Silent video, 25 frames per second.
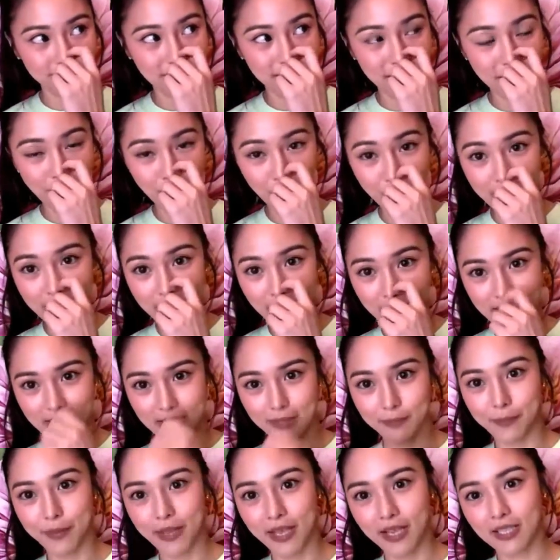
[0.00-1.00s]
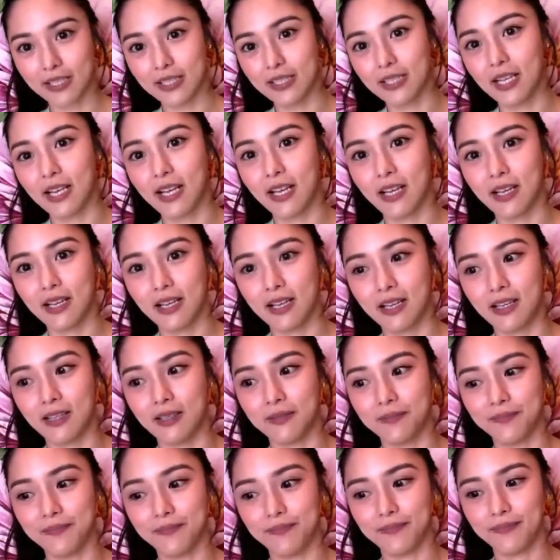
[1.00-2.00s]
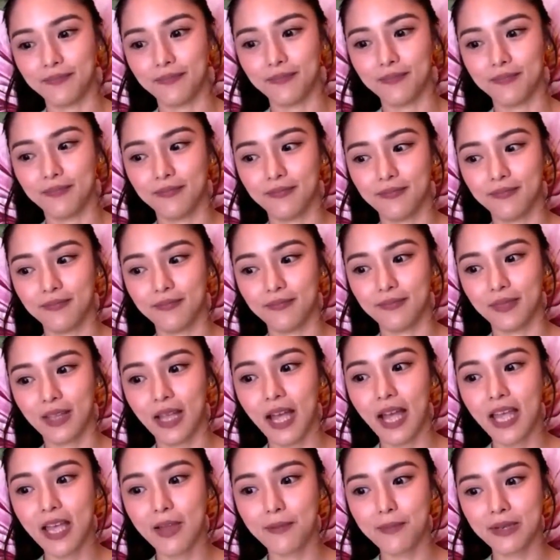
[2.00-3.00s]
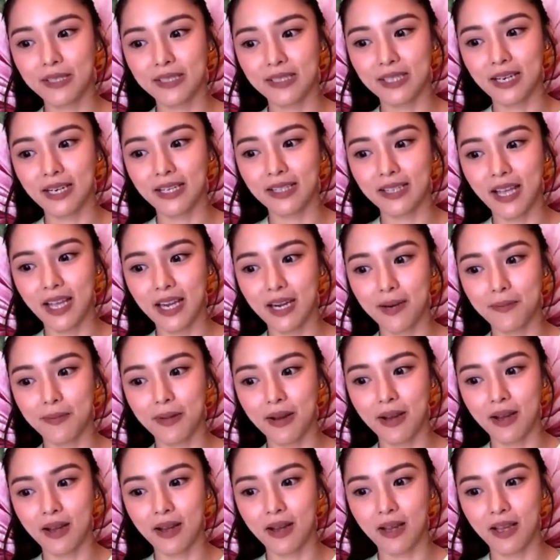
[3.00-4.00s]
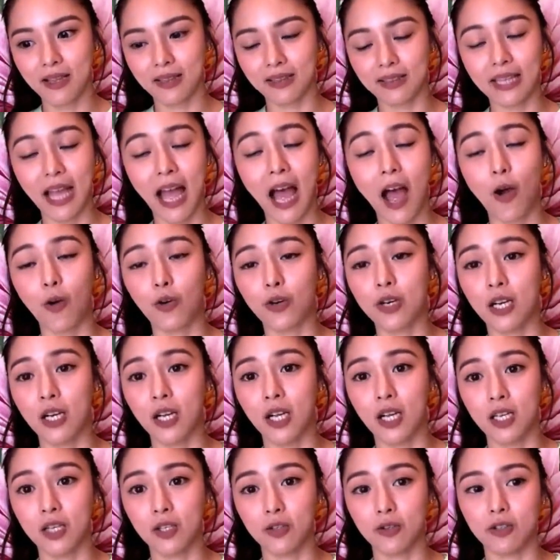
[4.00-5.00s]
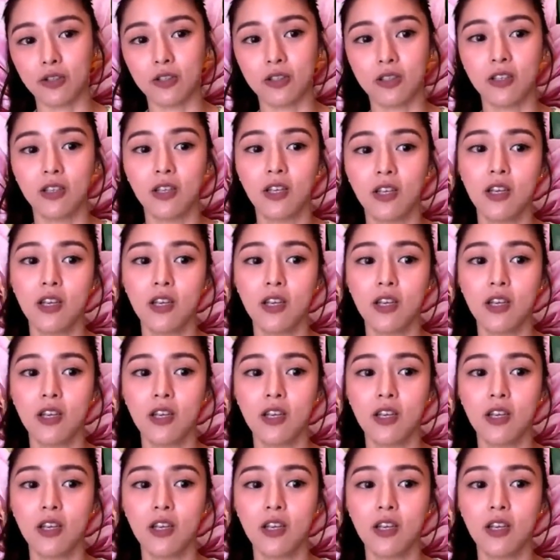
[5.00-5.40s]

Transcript: di ko in-expect na kaya magsalita ng mga tao ng ganun.